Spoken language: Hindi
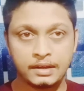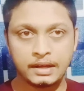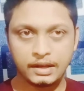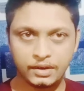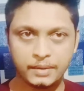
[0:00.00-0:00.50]

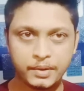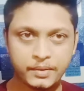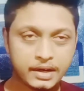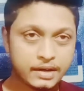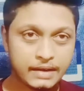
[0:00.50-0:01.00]
हेलो
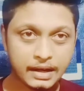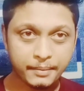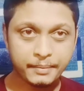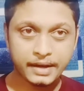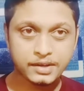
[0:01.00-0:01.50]
एवरीवन एंड
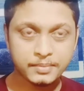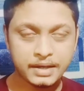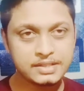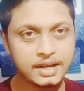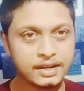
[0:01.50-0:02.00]
वेलकम बैक टू
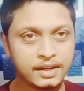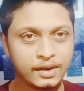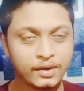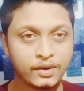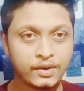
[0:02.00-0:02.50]
माय
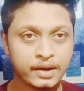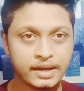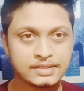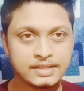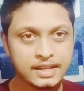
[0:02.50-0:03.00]
चैनल और
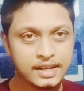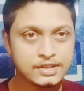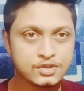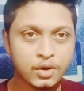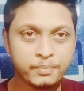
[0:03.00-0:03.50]
एक
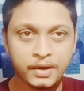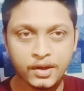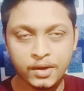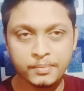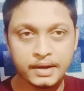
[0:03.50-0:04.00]
सीरियस
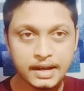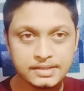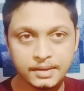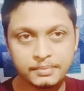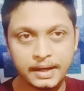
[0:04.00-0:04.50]
टॉपिक के ऊपर
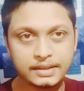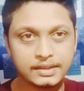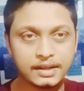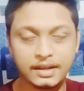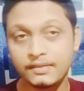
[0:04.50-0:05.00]
आज हम
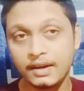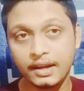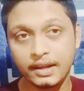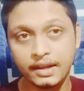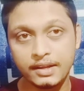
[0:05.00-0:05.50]
बात करने
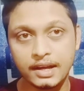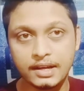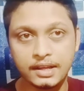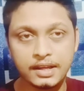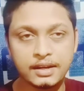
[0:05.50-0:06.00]
वाले हैं
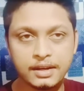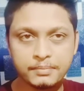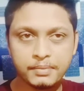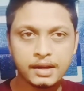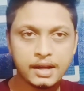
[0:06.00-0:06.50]
यानी कि
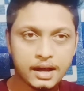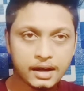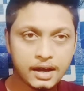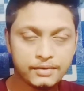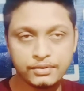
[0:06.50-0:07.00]
ट्रिपल
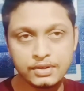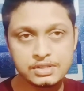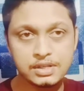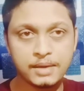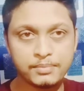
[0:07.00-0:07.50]
आर का
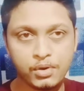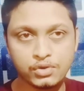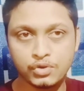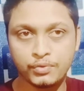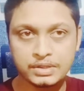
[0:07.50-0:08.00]
फर्स्ट डे
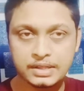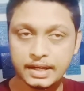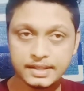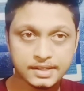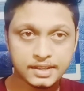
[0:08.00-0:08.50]
बॉक्स ऑफिस
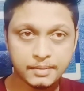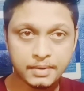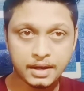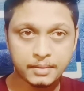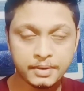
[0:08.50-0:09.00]
कलेक्शन के
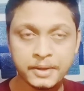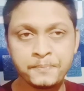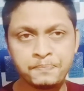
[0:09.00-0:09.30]
बारे में